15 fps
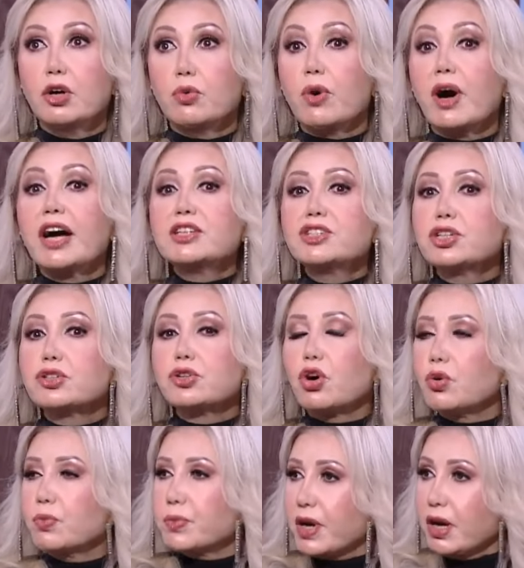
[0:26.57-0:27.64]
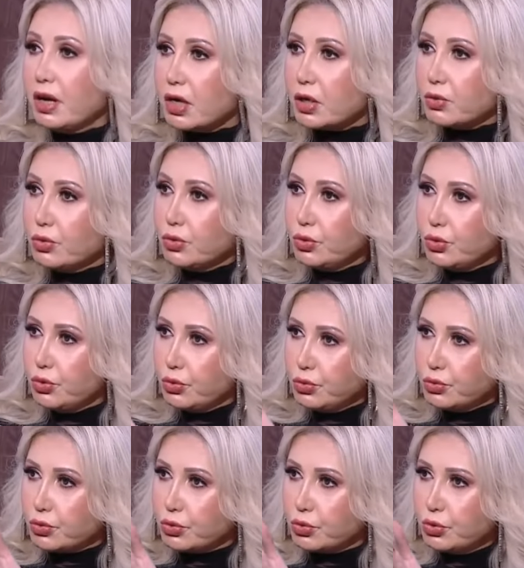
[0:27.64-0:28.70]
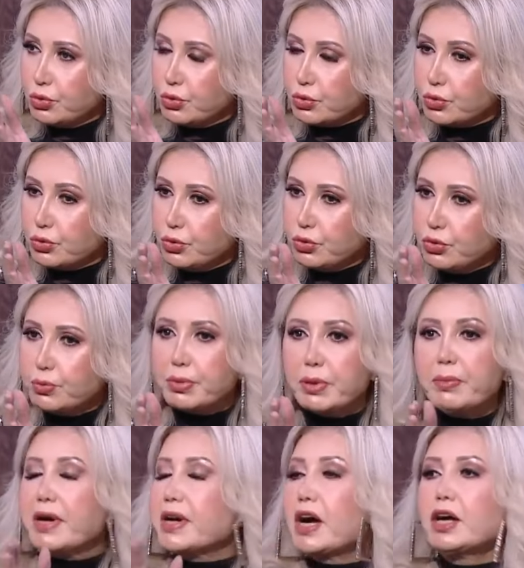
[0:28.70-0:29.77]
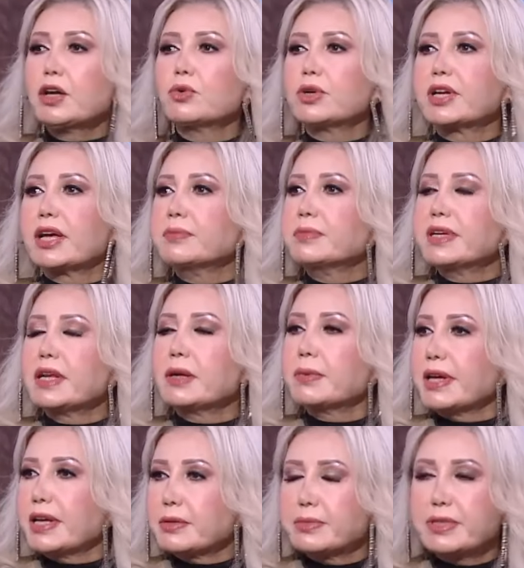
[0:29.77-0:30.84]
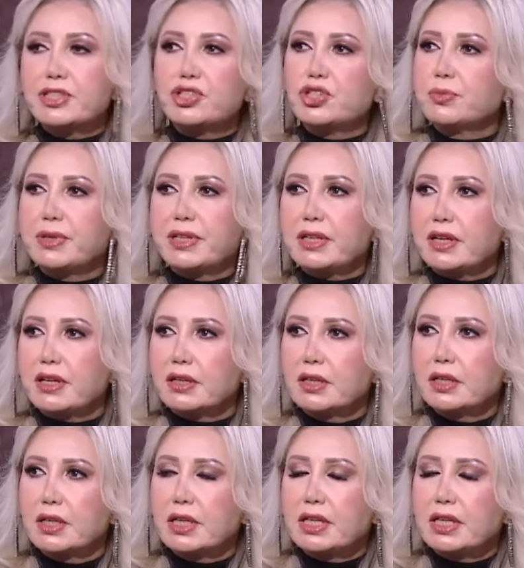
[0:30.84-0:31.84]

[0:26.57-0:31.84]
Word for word: وعاشت عمرها كله كله كله بمراحله الجميله ما هربتش منها